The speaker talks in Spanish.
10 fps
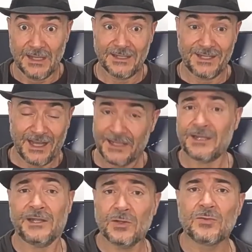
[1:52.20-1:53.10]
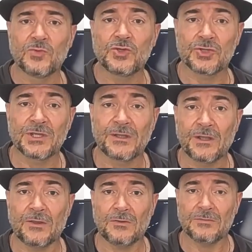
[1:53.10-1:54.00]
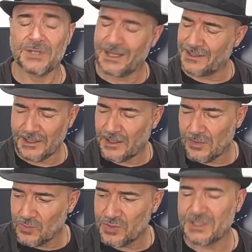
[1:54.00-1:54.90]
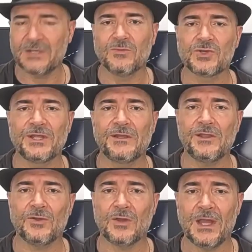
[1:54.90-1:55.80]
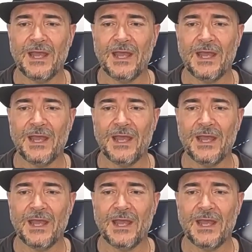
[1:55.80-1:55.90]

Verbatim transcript: sigue teniendo mucho sentido, sigue teniendo muchísimo sentido.